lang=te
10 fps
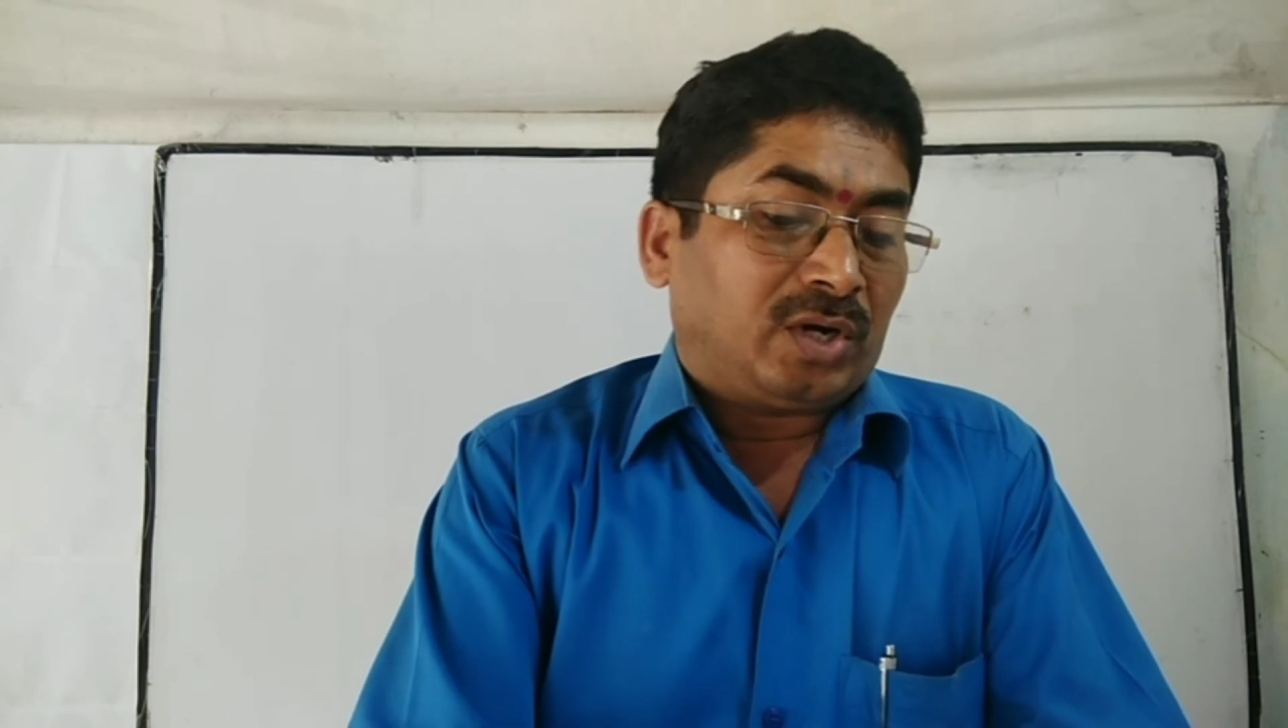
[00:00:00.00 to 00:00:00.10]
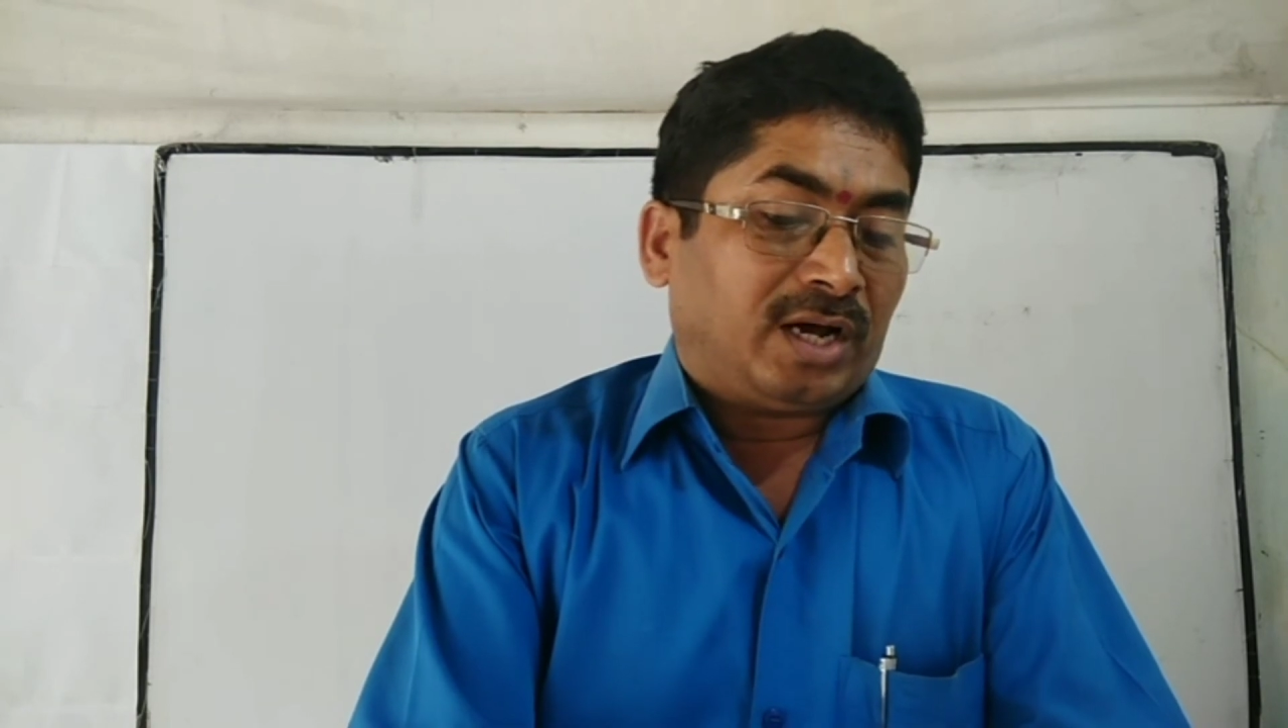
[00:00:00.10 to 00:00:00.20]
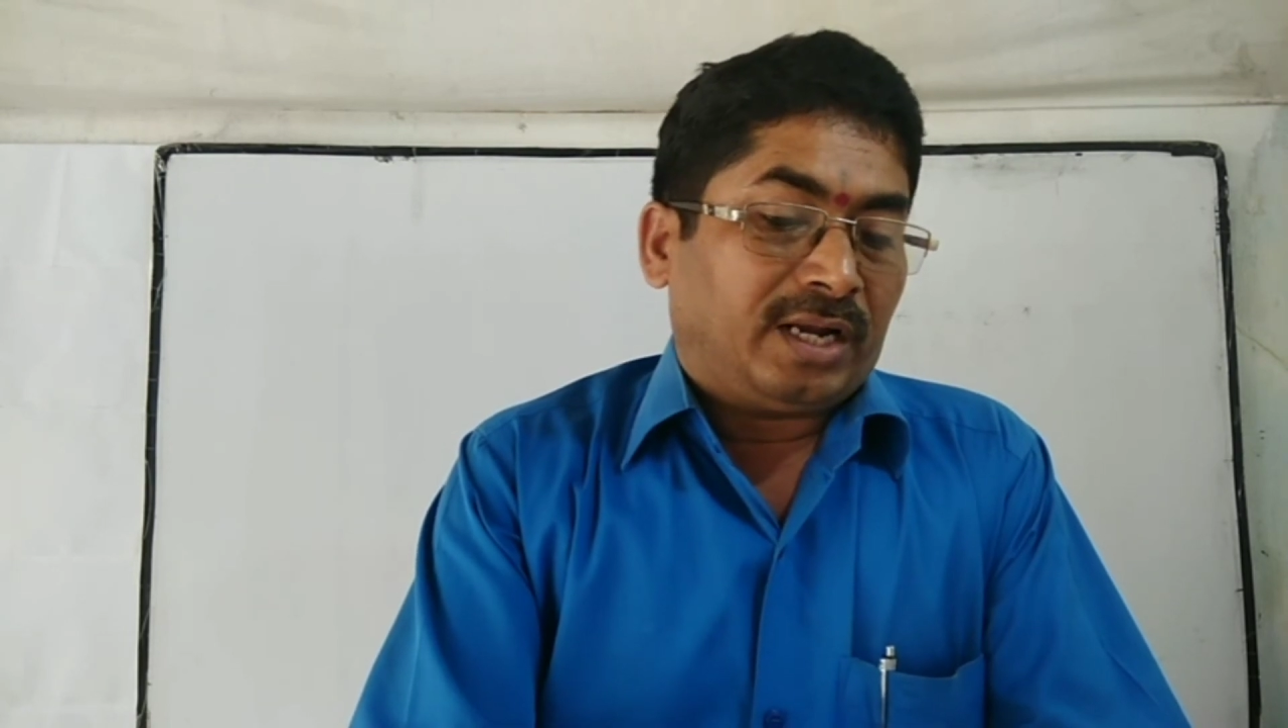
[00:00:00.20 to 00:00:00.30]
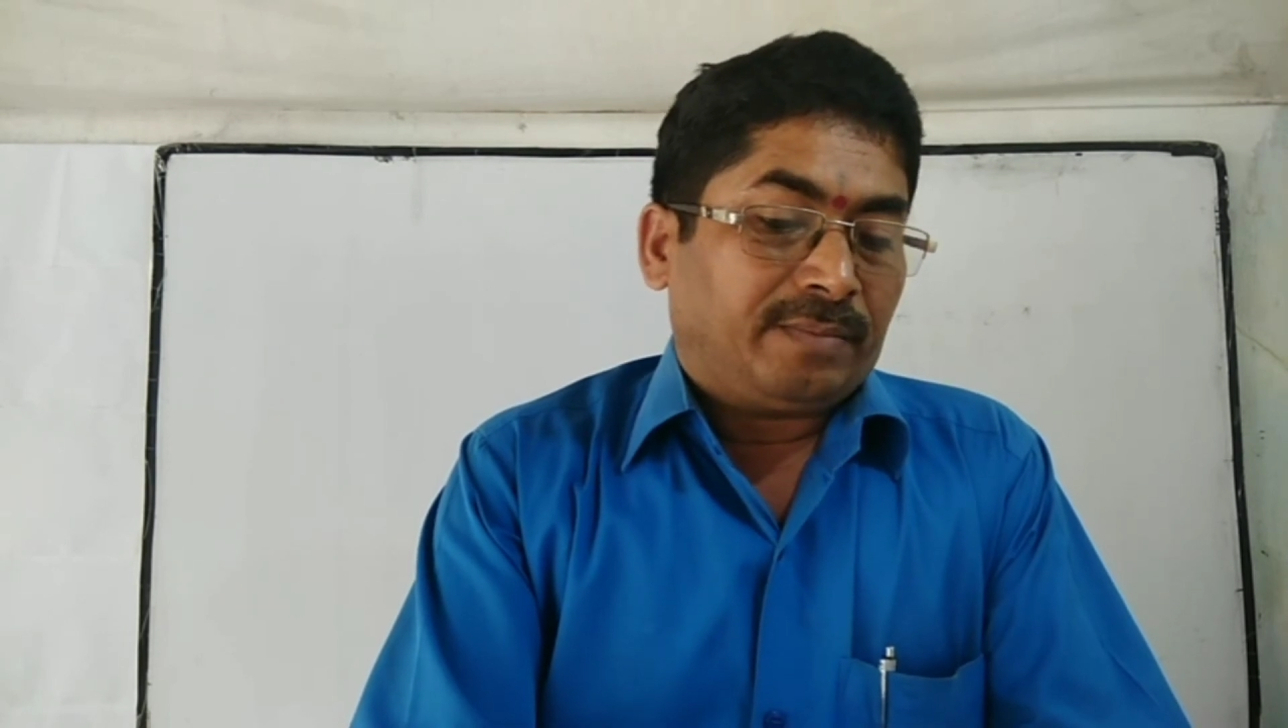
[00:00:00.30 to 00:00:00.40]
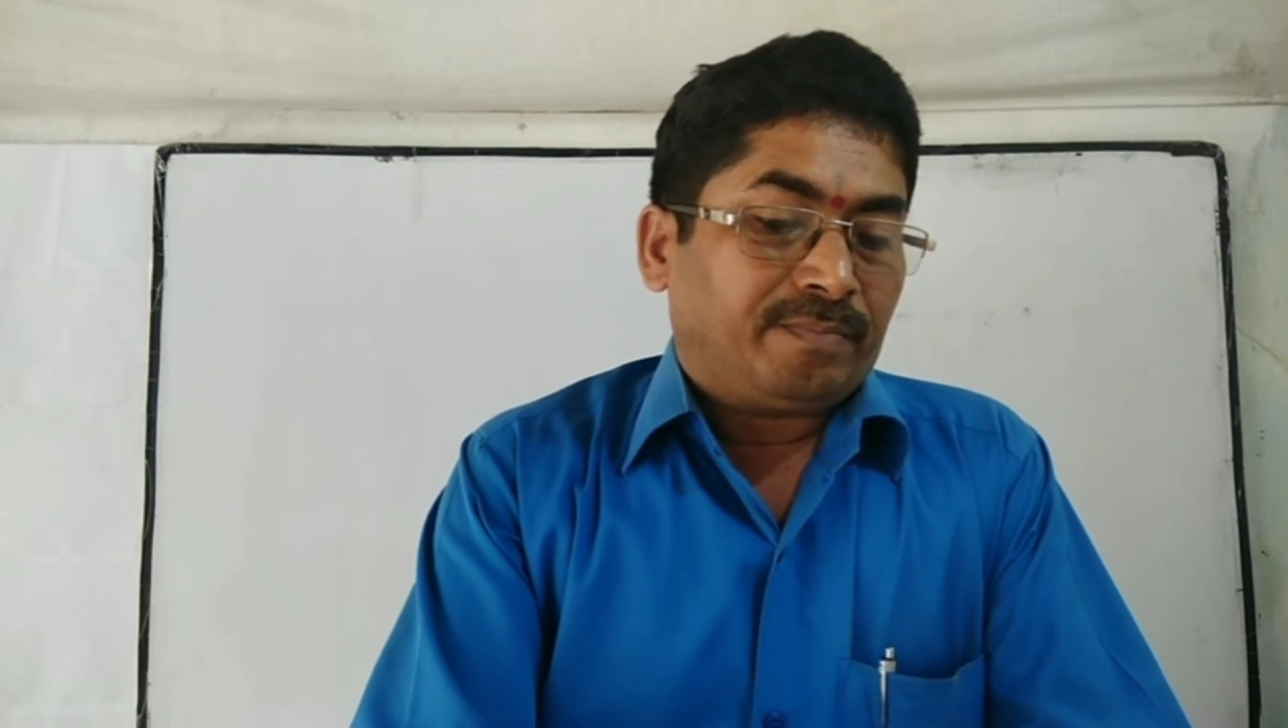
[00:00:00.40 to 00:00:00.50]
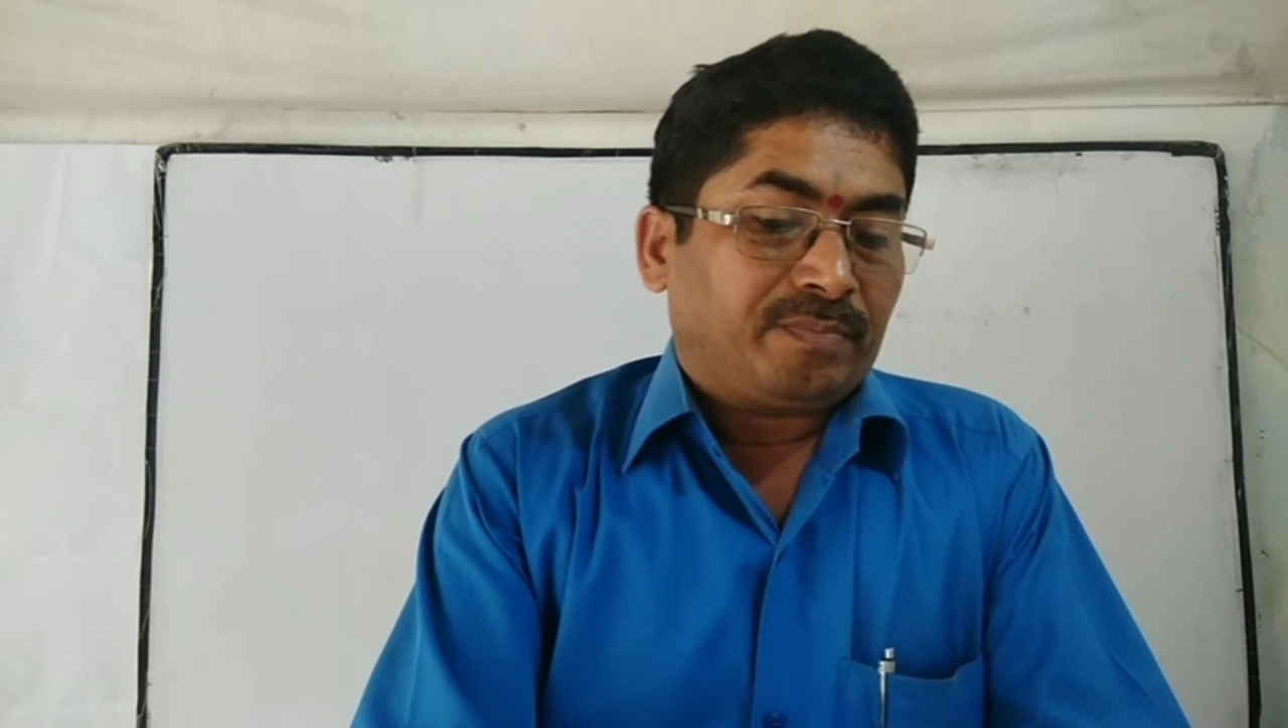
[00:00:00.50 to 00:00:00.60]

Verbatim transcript: ఉండాలి